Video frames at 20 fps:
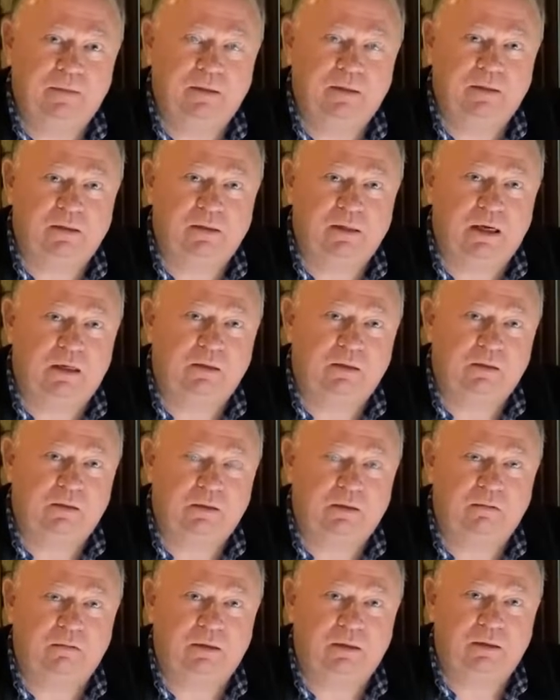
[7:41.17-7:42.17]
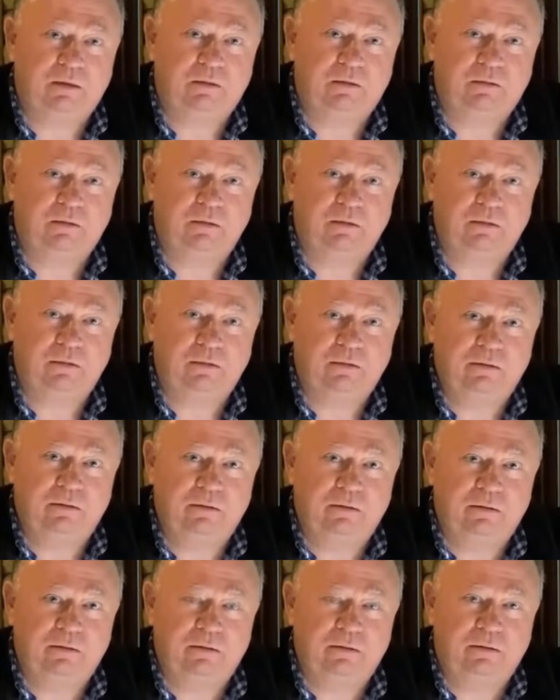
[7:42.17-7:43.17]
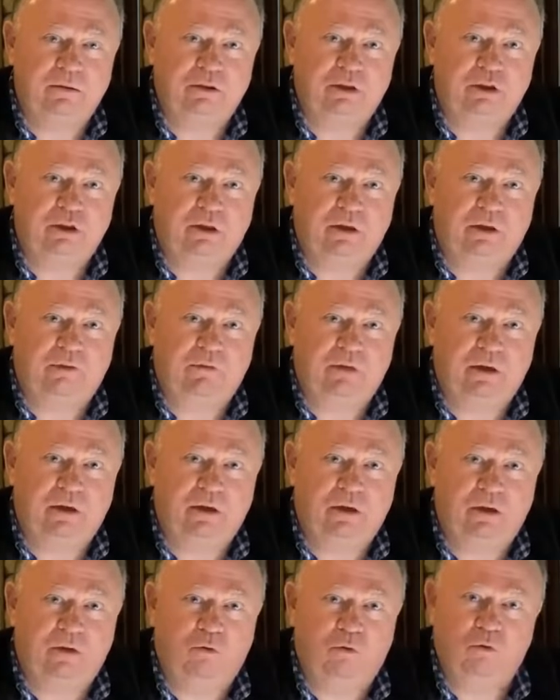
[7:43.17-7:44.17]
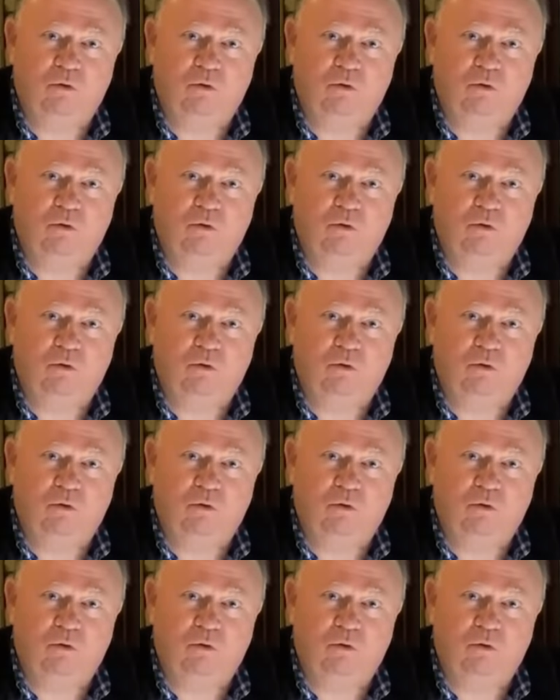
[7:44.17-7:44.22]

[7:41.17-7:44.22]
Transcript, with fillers: Сатин говорил, человека